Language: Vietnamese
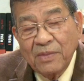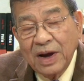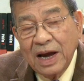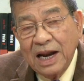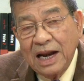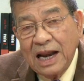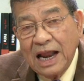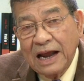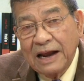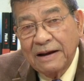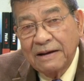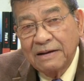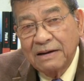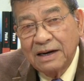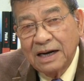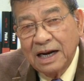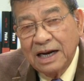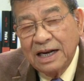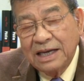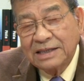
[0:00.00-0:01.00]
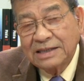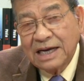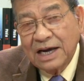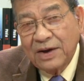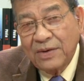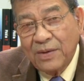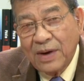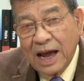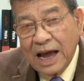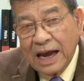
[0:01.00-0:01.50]
một cái lệnh là đi ra
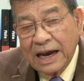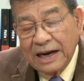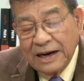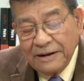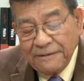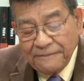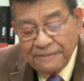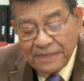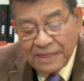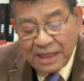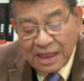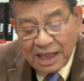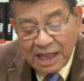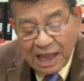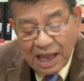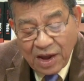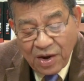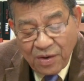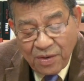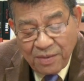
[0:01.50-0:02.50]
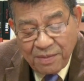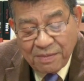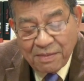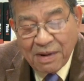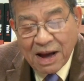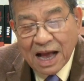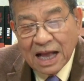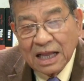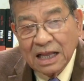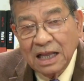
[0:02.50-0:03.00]
ngoài đó nếu
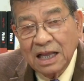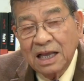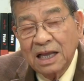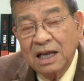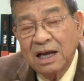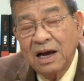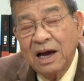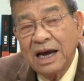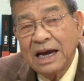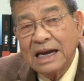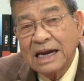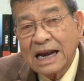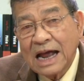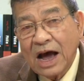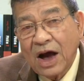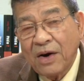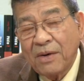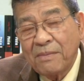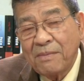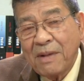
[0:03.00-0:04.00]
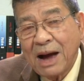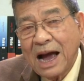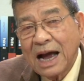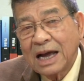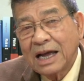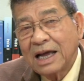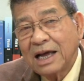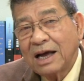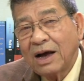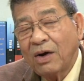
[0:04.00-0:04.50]
mà người nào
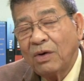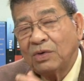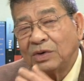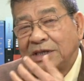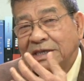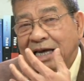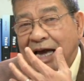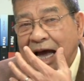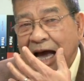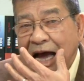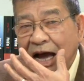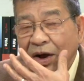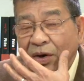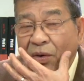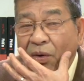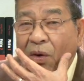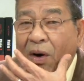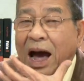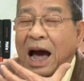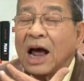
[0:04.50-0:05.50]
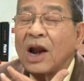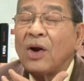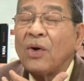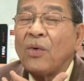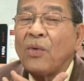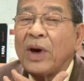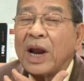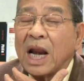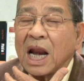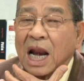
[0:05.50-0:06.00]
mang cái khẩu trang của
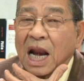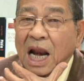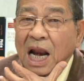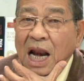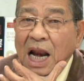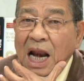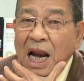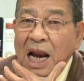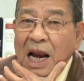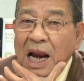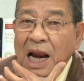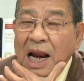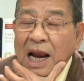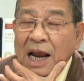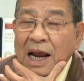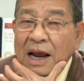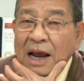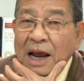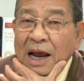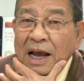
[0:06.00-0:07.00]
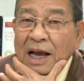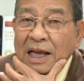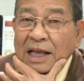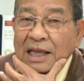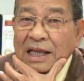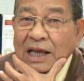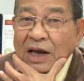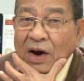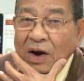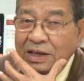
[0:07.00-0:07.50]
Halloween
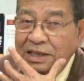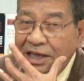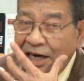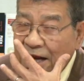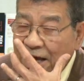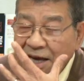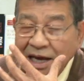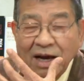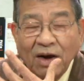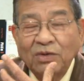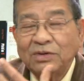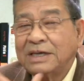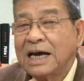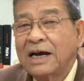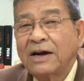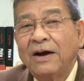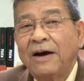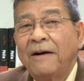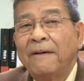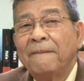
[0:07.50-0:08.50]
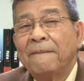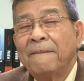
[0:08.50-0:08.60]
thì họ sẽ lấy khẩu trang đó